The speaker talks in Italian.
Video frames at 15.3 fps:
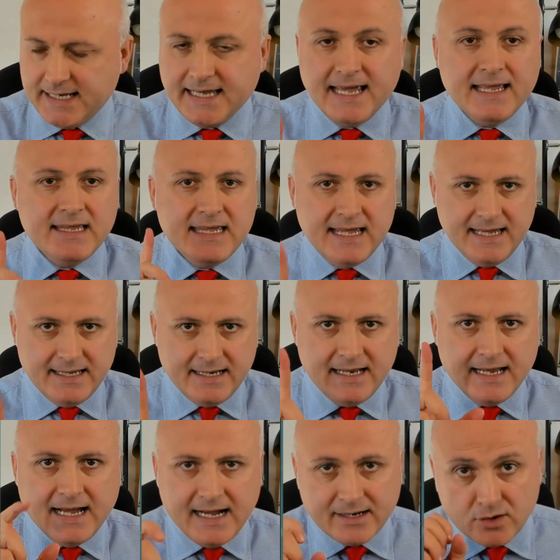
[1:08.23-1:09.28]
che
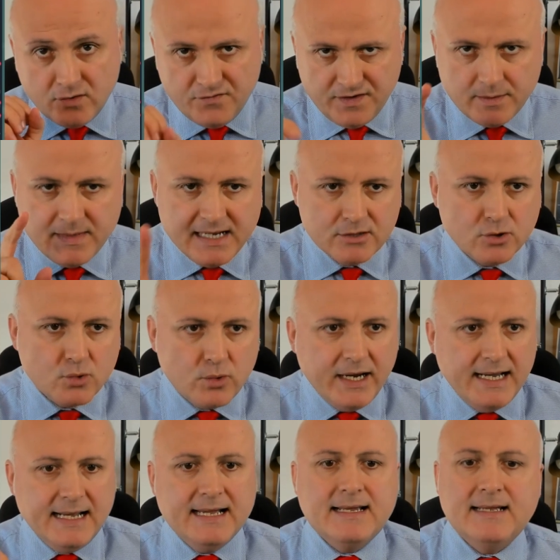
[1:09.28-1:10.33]
ieri ha confermato
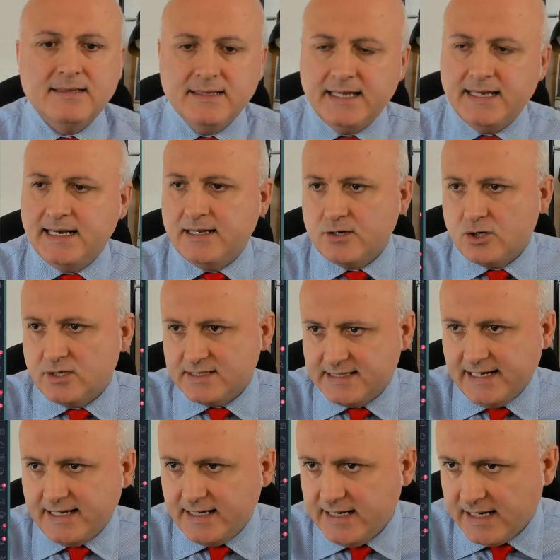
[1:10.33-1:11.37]
quella candela
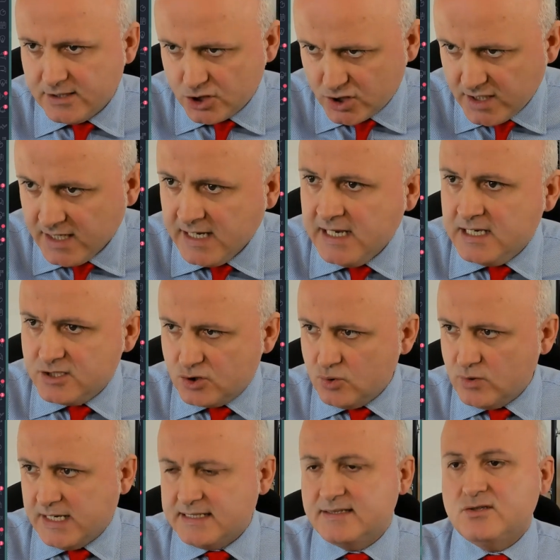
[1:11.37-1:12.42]
rossa e Kinashi su
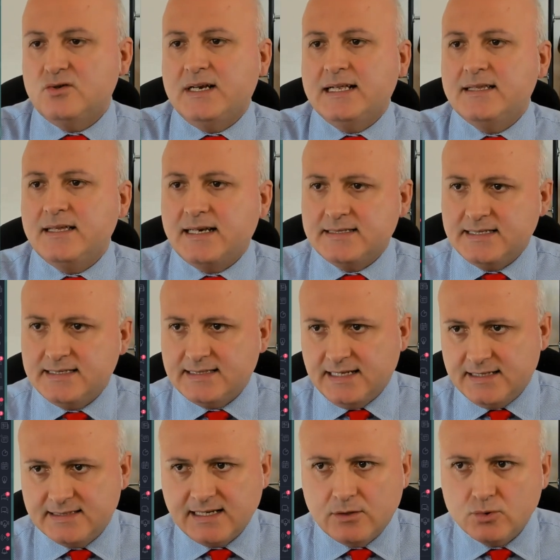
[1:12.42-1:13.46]
una zona di
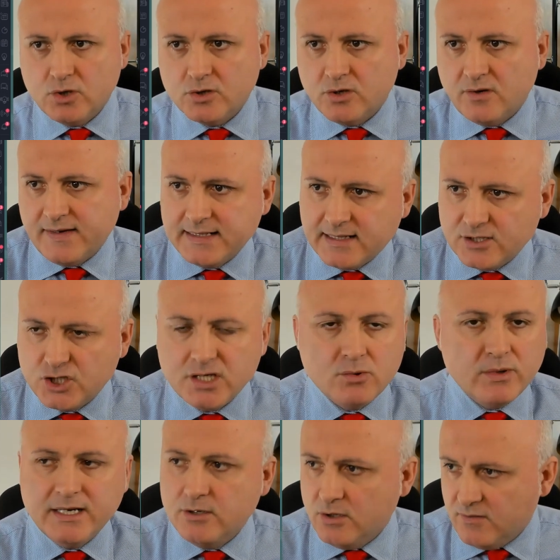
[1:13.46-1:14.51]
resistenza
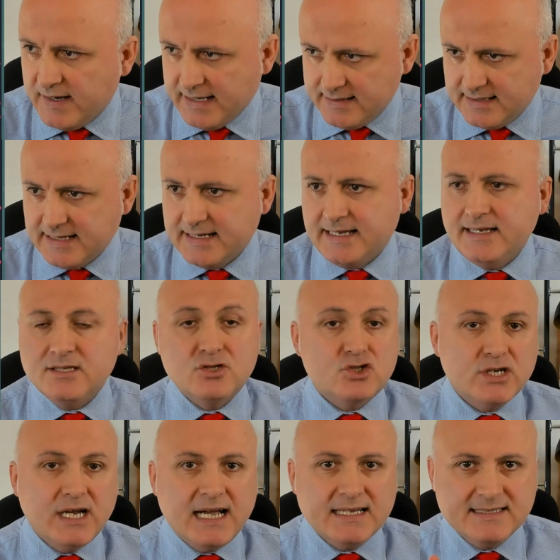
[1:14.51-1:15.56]
1,9590 che
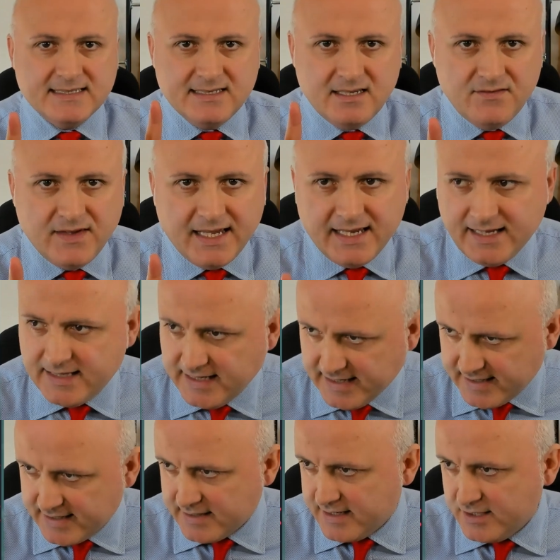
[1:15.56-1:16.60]
già si
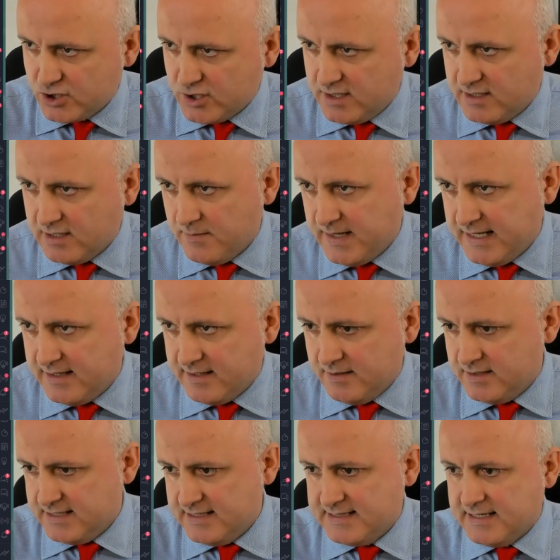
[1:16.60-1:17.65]
vede recentemente
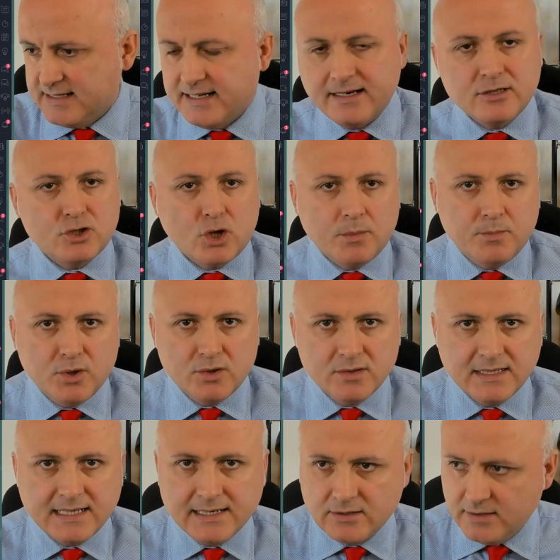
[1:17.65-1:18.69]
recente, senza andare troppo
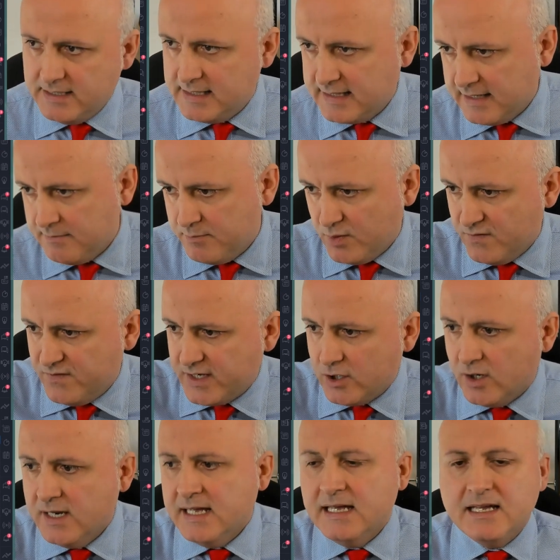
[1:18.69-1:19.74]
lontano nel tempo,
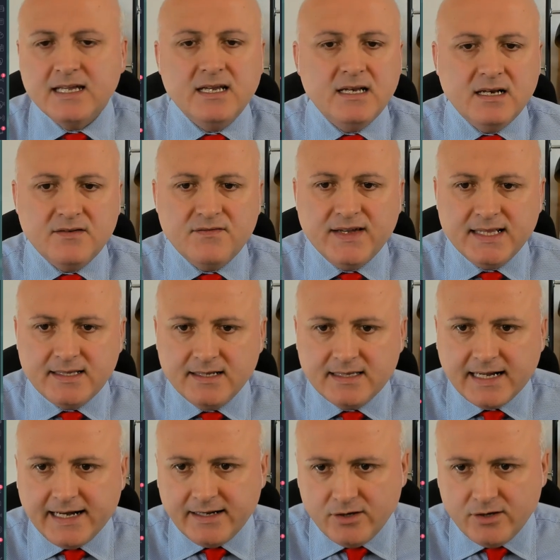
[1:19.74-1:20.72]
ovvero il 23